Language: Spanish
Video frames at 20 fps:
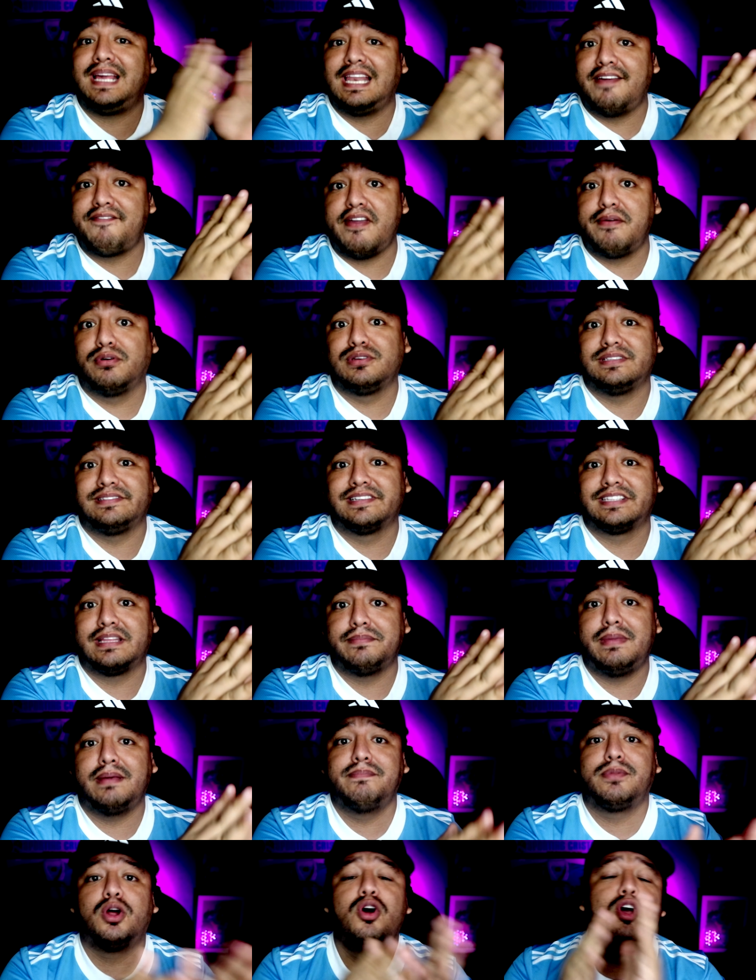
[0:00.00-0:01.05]
de Facebook y serte
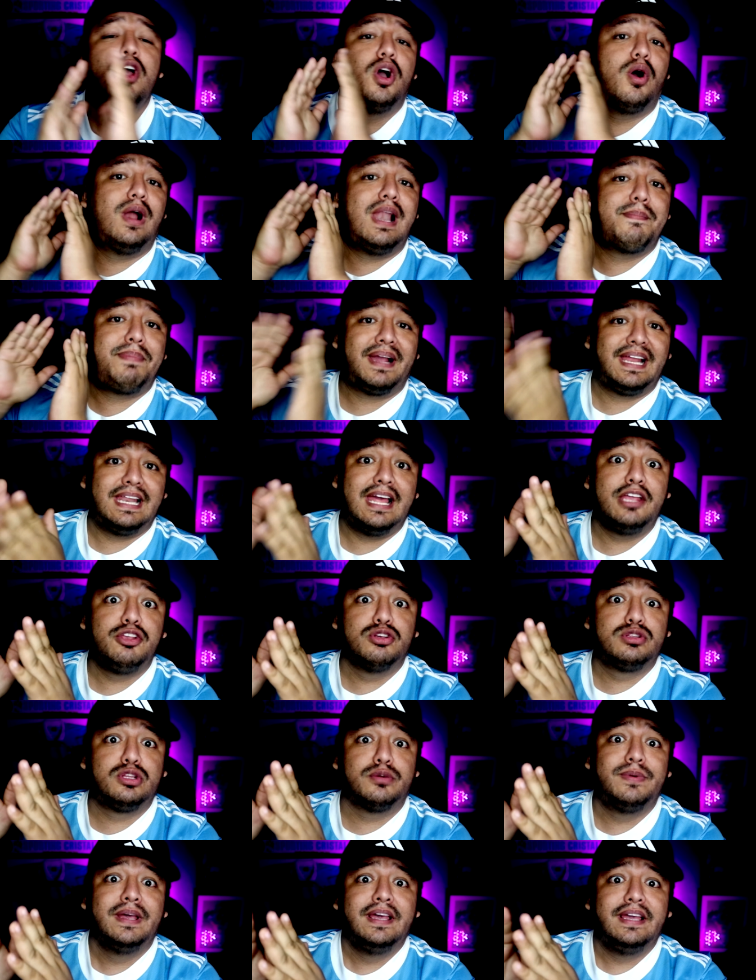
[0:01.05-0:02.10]
miembro o a la página de
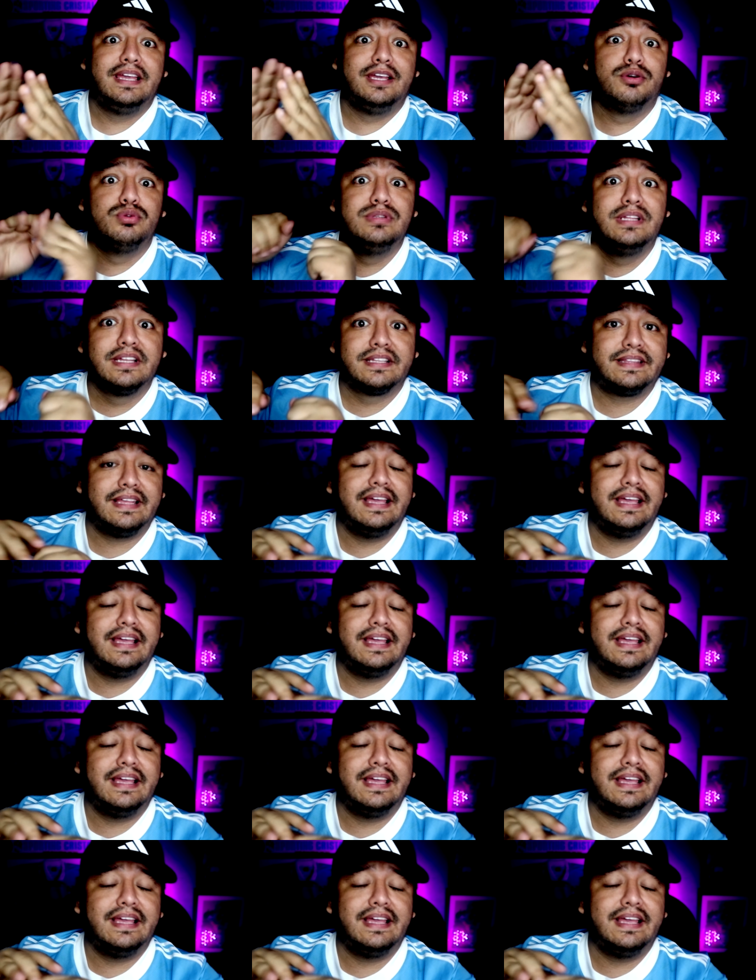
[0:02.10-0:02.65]
YouTube y unirte.